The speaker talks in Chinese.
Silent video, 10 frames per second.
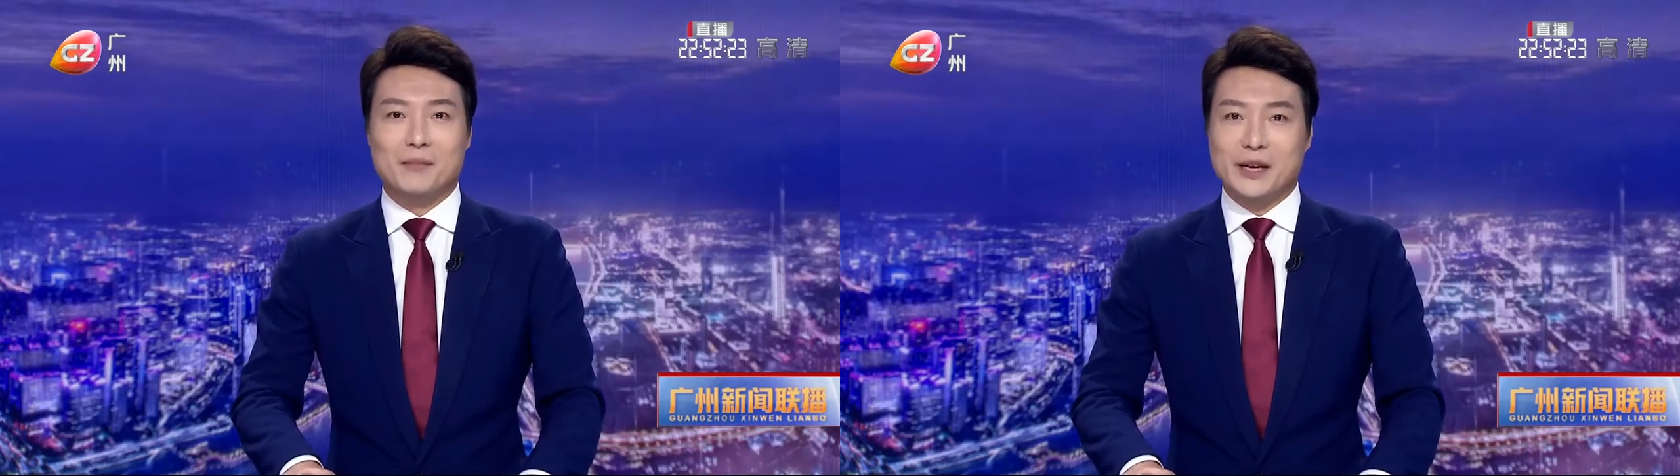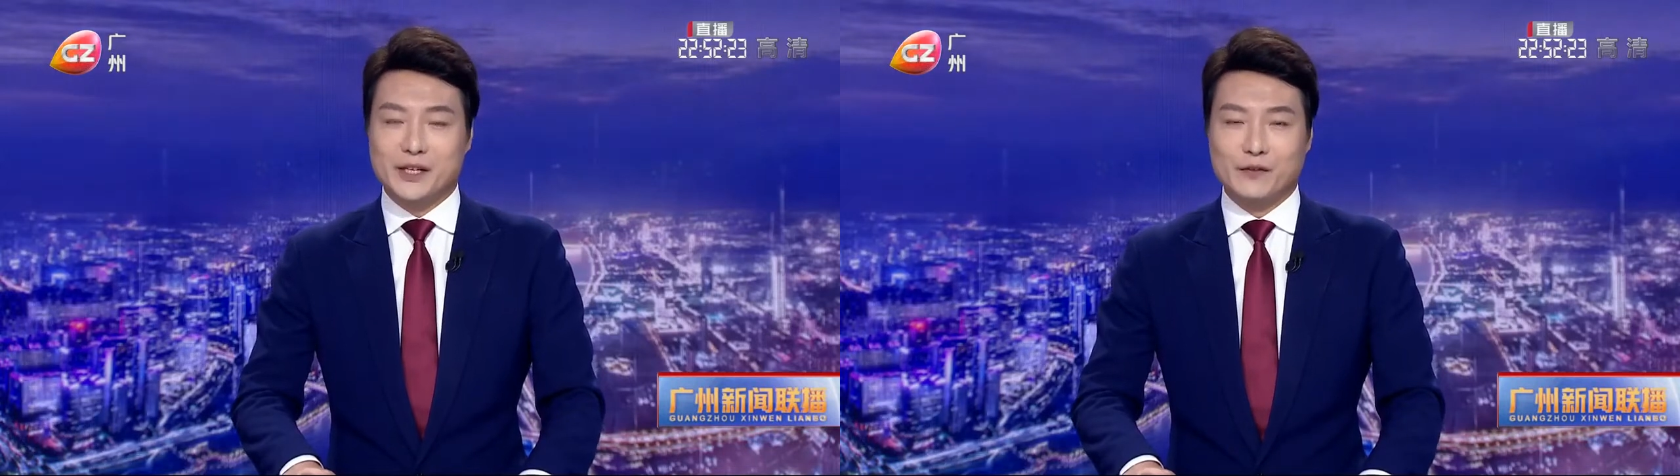
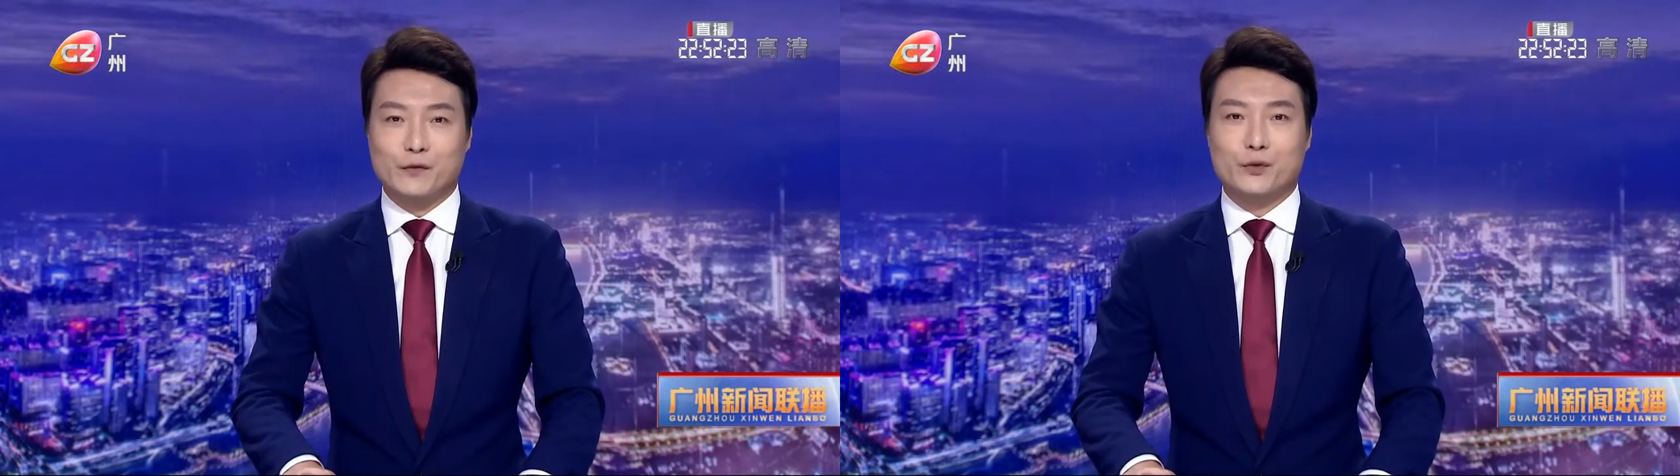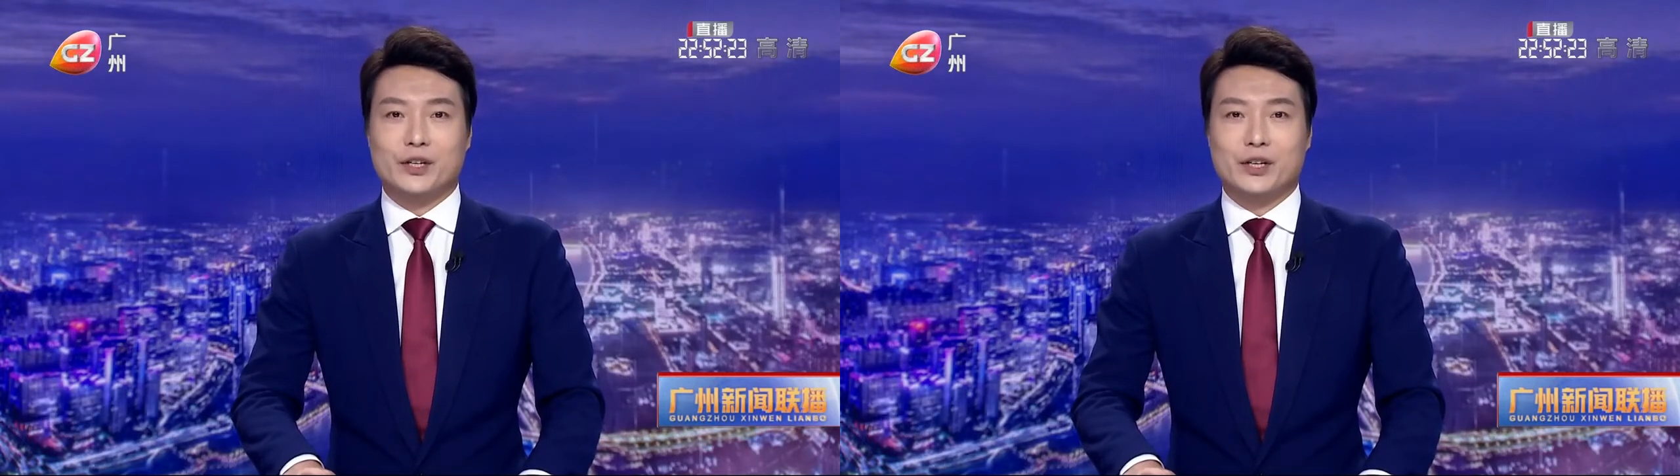民生
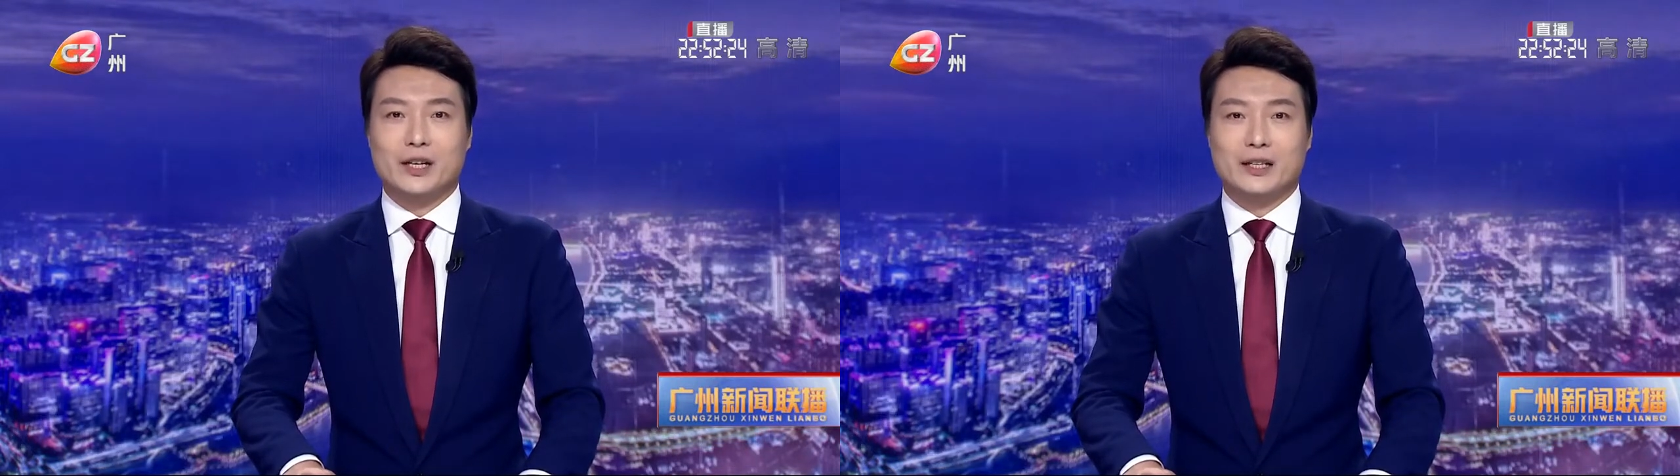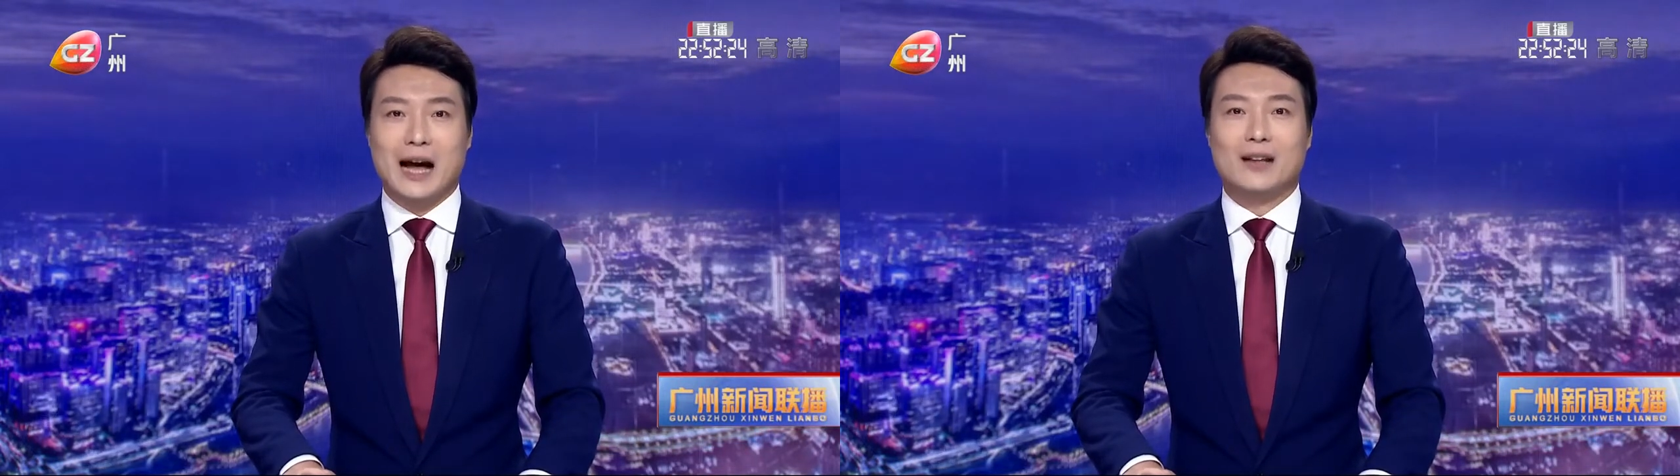福祉
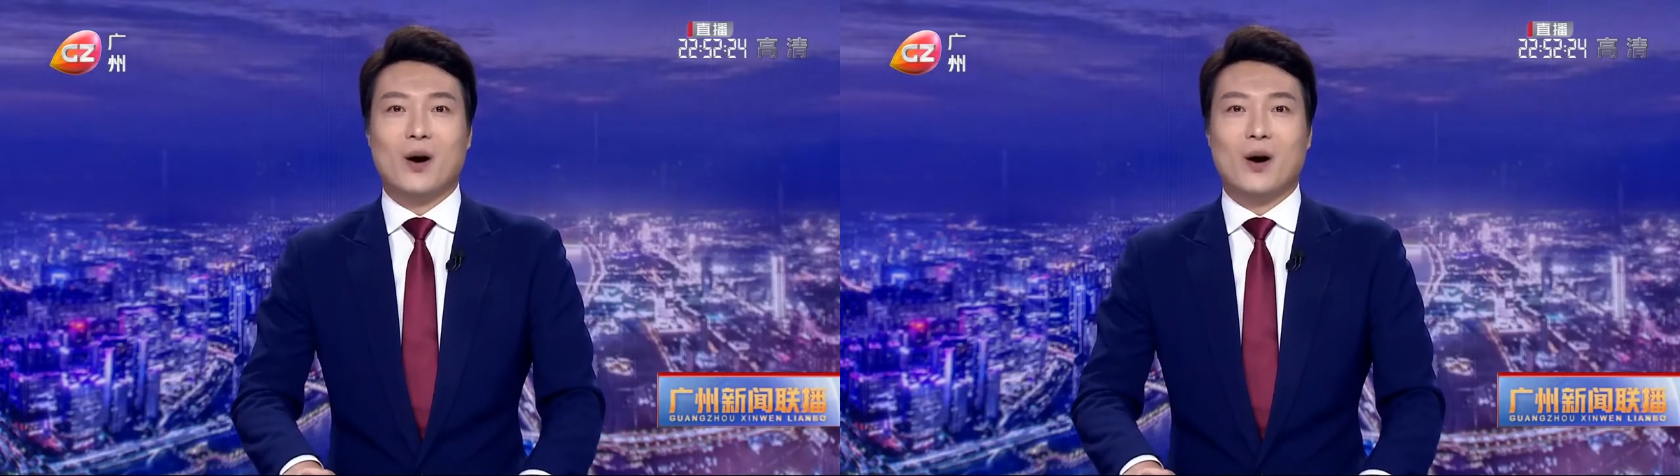达